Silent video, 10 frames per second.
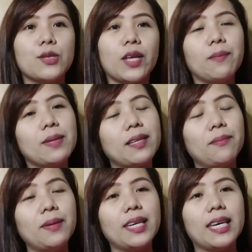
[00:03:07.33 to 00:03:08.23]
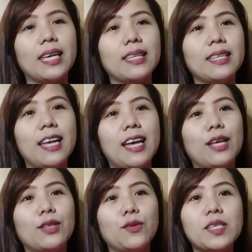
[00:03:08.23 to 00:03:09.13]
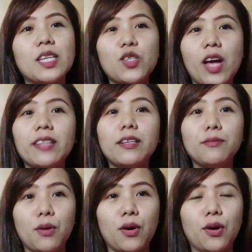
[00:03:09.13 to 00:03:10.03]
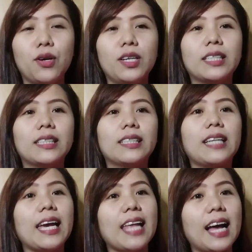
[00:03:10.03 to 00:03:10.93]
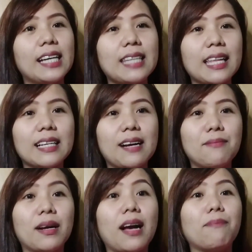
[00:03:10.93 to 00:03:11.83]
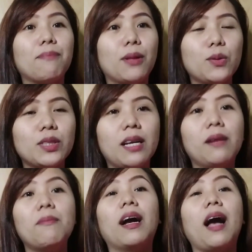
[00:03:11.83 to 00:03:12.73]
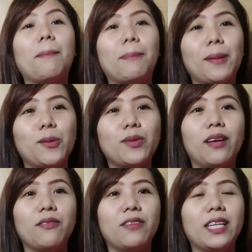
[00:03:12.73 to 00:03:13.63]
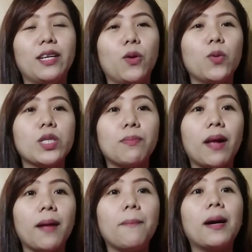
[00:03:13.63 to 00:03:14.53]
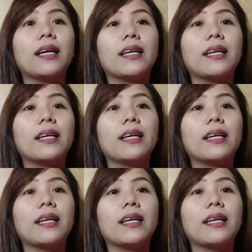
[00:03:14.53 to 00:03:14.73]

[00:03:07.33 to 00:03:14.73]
So, ibig sabihin, dun sa channel mo, kailangan talagang mag-upload ng mag-upload ng videos para